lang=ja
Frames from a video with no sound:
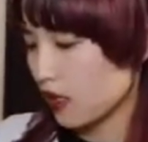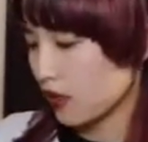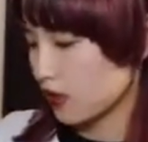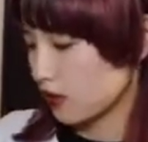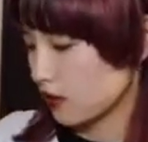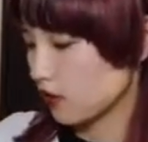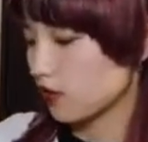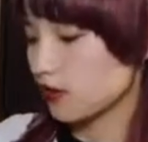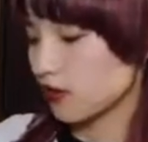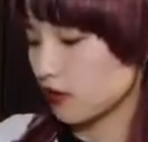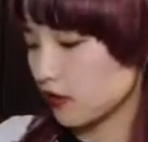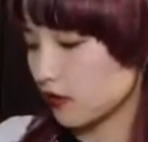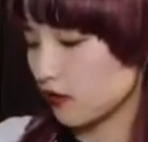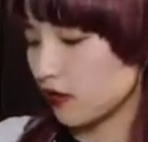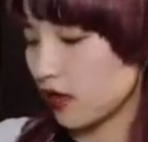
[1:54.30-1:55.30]
極
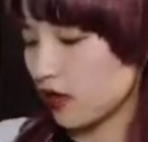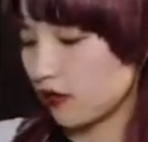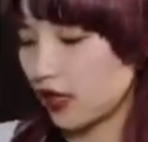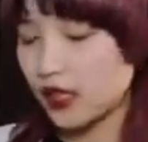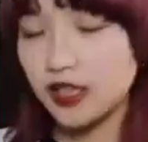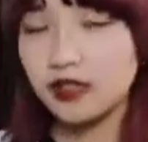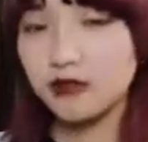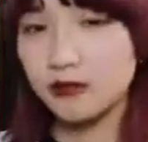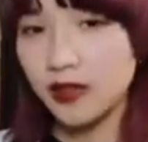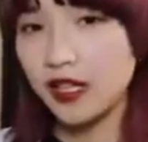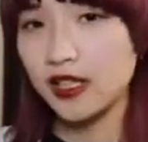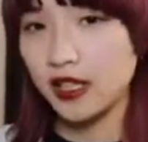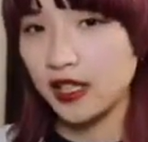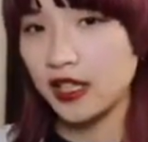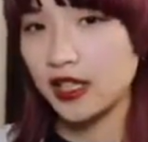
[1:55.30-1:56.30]
力ご飯をあげる
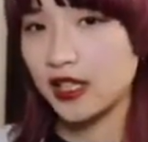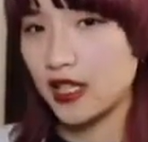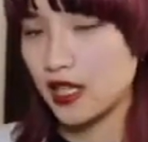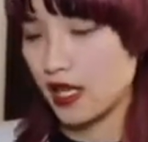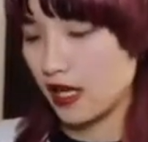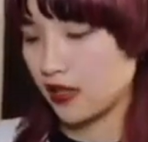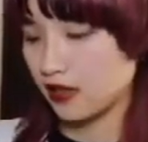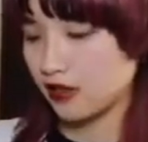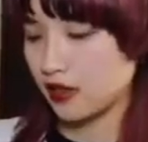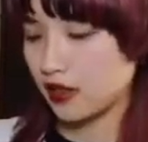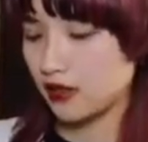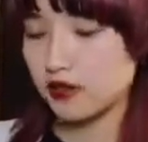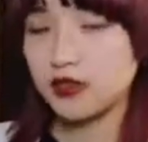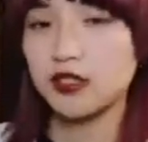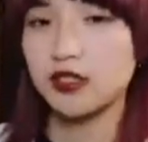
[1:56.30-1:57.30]
前だけに
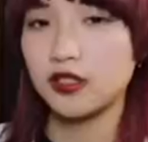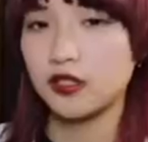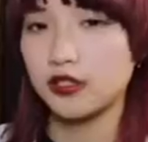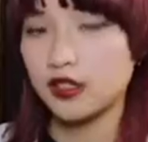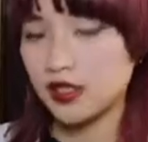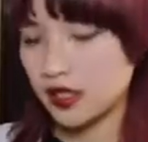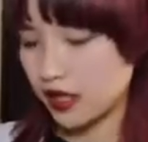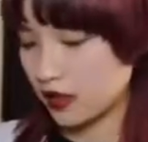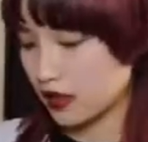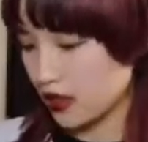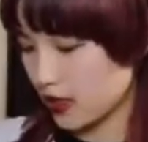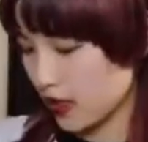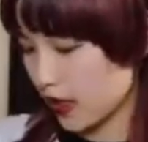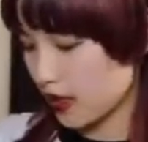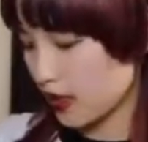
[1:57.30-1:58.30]
ハンドリングをするようにしてく
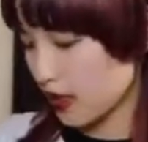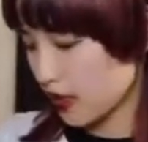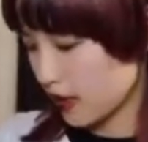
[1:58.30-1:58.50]
ださい